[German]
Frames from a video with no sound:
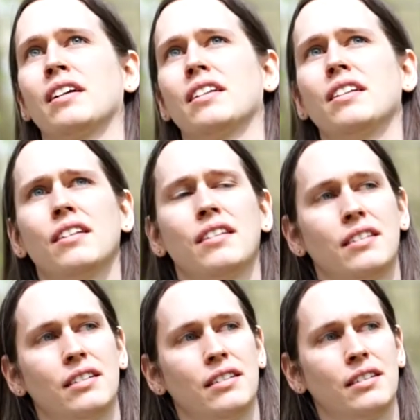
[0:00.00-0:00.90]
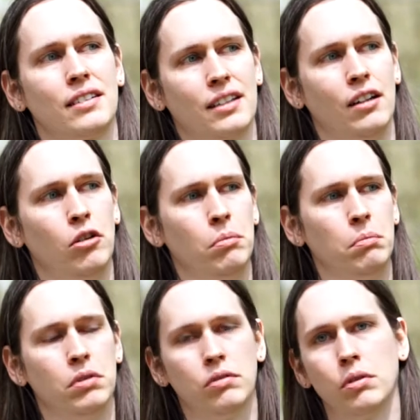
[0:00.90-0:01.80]
Dieses
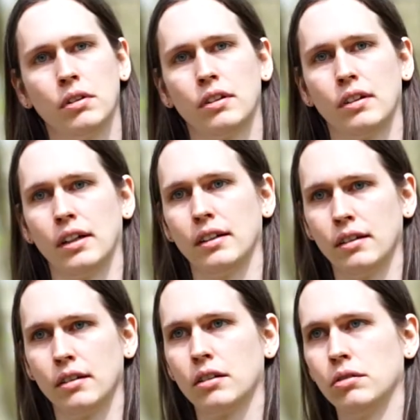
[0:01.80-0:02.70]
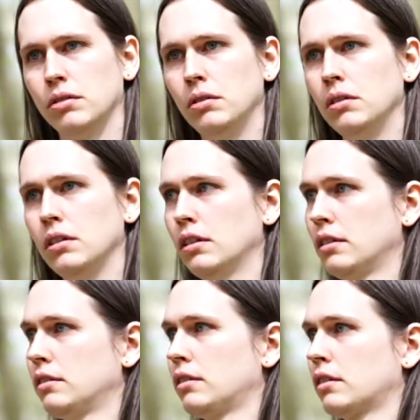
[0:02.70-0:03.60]
Traumbewusstsein, dieses Gefühl
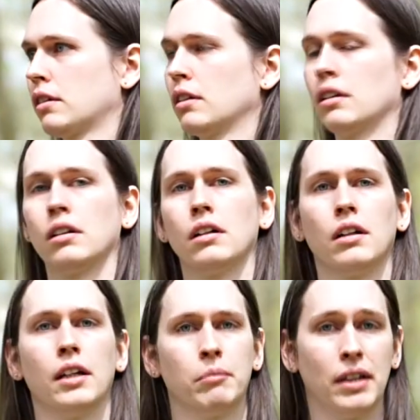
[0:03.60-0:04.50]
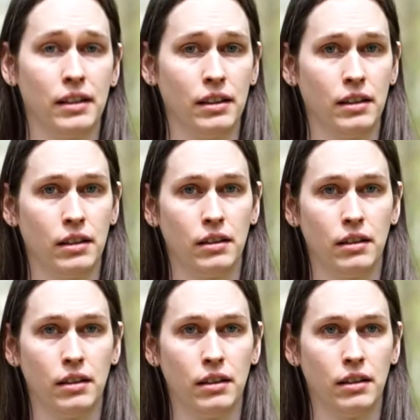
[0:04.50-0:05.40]
in mein
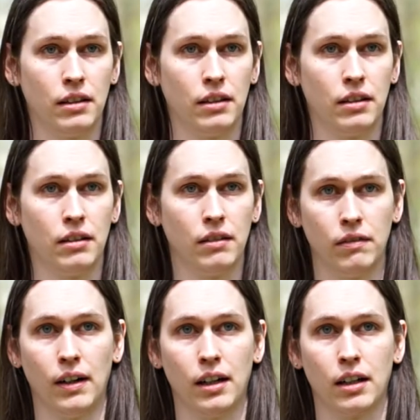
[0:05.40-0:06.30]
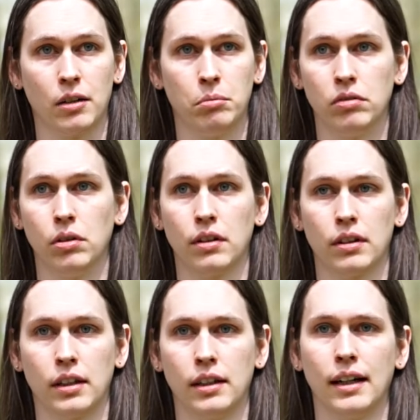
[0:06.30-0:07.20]

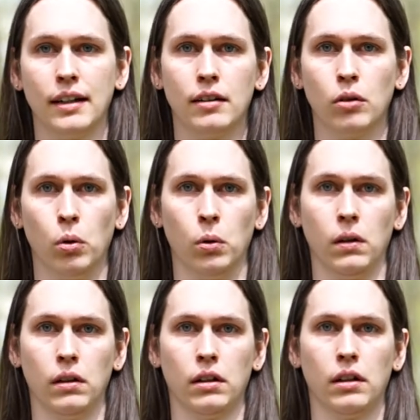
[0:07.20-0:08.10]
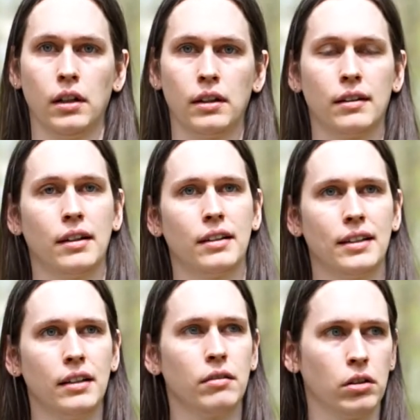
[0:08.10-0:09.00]
Wachbewusstsein hineinzuholen. Das heißt,
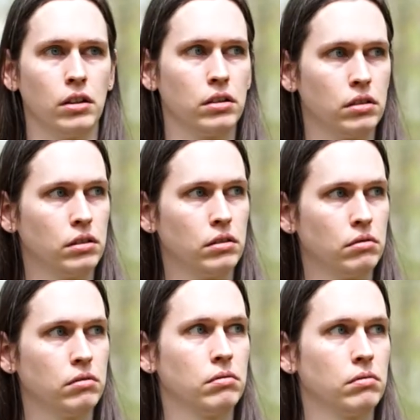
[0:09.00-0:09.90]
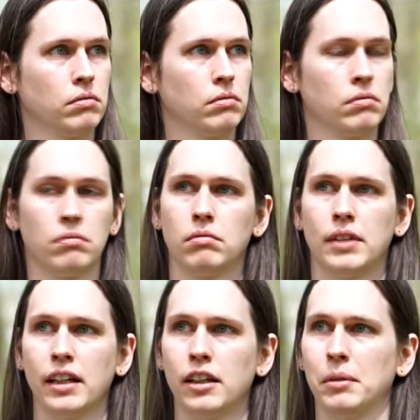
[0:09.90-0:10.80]
jetzt, wo ich,
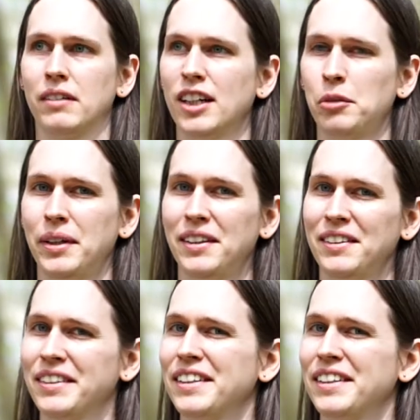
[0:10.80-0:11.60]
denke ich mal, wach bin,